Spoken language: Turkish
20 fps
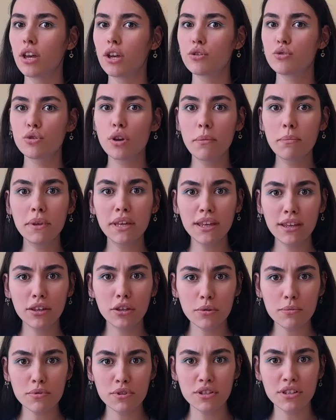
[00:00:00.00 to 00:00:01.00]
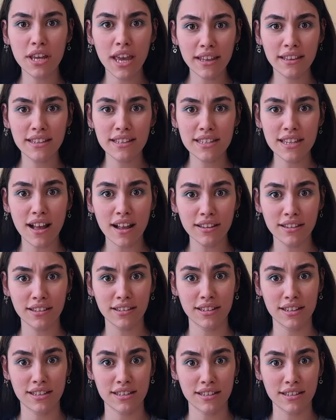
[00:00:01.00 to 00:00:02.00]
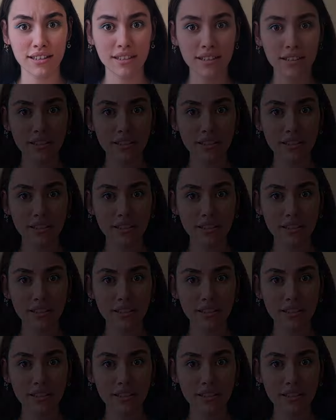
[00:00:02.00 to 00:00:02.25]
Şu an bir inkübüsün etkisi altındasın.